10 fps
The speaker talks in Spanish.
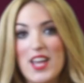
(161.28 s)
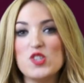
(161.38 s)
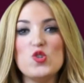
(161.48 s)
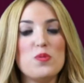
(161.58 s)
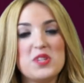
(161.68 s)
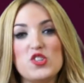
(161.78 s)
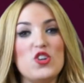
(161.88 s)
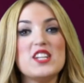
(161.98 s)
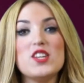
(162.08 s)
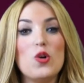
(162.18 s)
es no
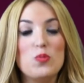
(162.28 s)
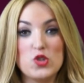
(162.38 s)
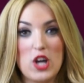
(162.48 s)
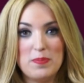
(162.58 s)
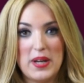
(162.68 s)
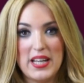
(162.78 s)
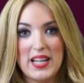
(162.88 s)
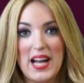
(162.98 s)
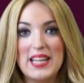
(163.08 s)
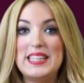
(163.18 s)
obsesionarse con buscar
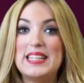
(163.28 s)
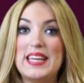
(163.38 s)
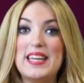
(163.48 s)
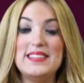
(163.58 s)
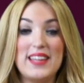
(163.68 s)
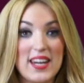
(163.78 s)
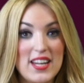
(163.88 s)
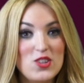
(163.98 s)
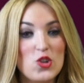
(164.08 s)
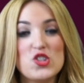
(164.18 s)
pareja y que
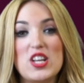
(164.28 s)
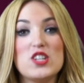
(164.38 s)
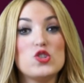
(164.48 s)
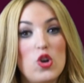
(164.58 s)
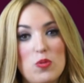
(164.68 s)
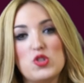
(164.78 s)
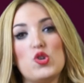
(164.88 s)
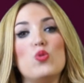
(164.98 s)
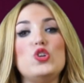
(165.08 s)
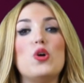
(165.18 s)
Internet no sea solo
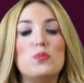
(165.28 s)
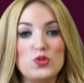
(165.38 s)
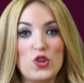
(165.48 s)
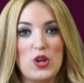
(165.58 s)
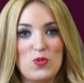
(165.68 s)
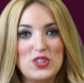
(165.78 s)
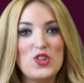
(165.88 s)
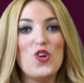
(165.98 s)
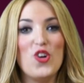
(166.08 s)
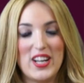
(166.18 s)
vuestro único punto de
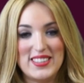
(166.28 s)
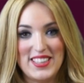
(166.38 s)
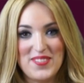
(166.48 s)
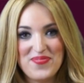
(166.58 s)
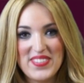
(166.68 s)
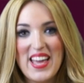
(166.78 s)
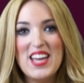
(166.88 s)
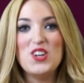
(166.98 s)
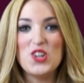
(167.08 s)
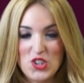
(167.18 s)
encuentro con gente.
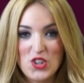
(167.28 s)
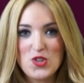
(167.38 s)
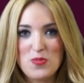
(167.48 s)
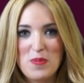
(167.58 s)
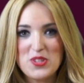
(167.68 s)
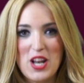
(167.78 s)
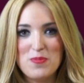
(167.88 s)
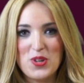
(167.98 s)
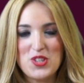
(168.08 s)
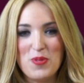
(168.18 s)
Nosotros nos vemos en
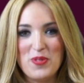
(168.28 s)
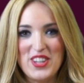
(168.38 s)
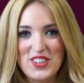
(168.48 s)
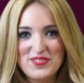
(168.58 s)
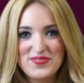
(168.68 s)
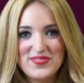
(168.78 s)
el próximo vídeo.